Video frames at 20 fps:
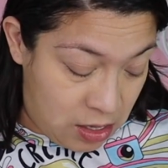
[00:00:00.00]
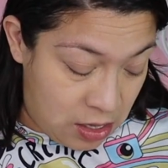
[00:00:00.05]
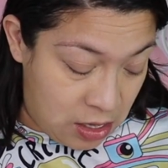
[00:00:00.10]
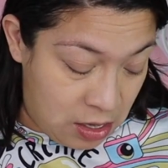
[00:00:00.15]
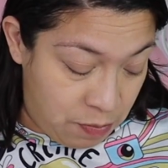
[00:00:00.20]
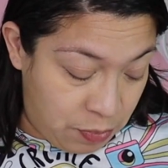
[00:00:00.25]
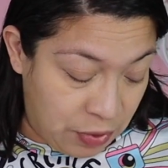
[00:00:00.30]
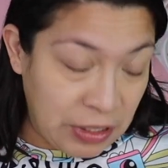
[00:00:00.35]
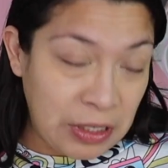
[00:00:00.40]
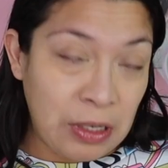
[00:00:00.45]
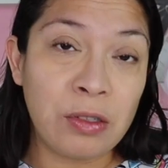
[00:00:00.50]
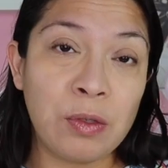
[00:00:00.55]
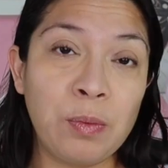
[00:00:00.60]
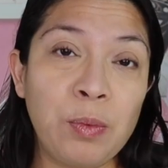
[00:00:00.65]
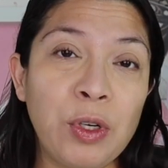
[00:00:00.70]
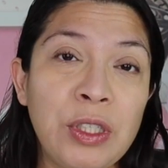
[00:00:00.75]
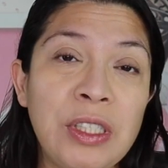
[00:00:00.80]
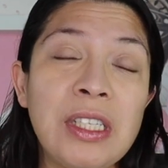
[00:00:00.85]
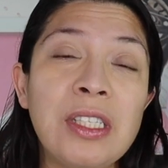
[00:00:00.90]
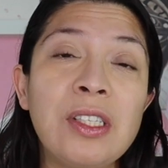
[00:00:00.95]
Y pues los
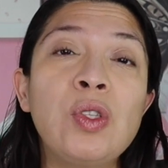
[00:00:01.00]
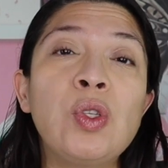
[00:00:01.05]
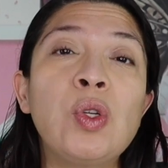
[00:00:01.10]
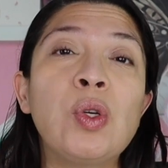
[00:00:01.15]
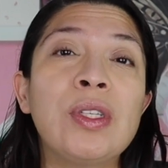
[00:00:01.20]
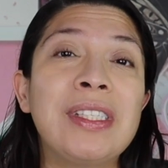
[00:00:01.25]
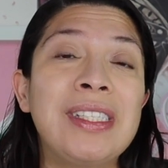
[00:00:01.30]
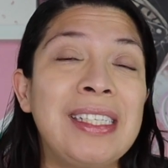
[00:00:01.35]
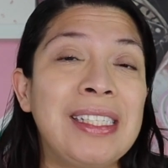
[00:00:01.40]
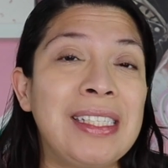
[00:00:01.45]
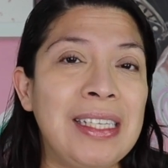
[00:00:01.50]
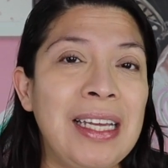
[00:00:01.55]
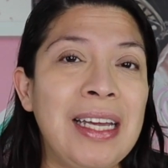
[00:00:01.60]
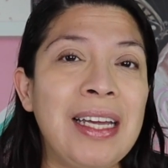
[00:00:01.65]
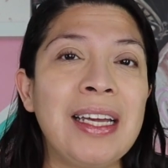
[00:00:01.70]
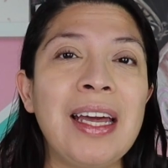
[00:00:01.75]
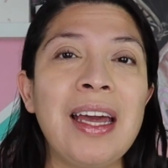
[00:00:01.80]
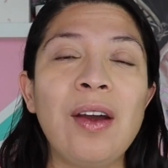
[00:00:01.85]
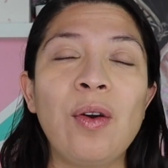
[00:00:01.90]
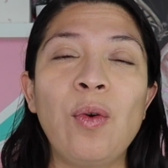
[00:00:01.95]
broches nos
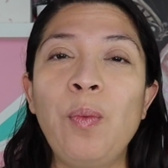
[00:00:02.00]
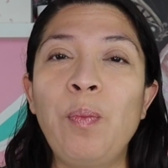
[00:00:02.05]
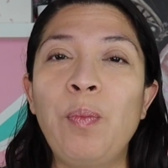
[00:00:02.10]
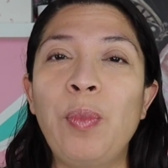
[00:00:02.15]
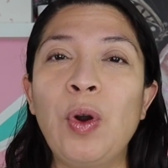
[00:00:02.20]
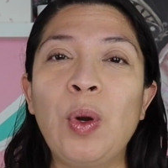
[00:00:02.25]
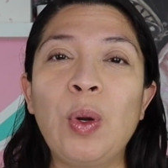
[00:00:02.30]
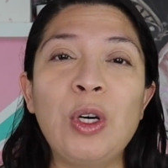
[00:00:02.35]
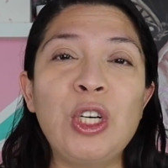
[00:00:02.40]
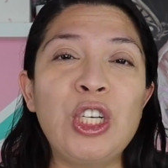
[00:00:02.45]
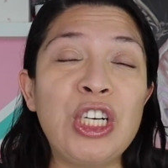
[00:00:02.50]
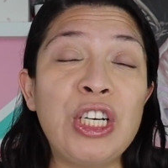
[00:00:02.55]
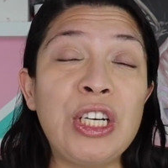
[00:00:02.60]
distingue un poco